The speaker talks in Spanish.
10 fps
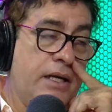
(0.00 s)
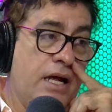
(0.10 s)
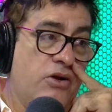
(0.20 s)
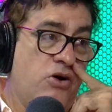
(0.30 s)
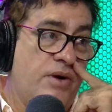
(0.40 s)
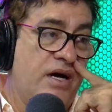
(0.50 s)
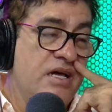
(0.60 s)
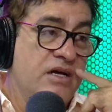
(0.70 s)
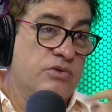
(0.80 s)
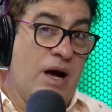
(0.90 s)
eh, la loba. No,
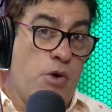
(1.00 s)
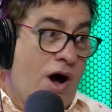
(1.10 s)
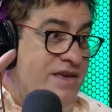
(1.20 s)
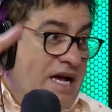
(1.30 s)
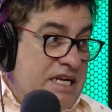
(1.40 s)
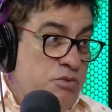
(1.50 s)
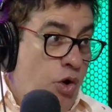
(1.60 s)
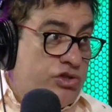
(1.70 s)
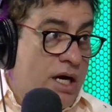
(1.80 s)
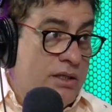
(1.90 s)
una voz ya
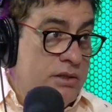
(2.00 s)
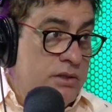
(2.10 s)
ribota.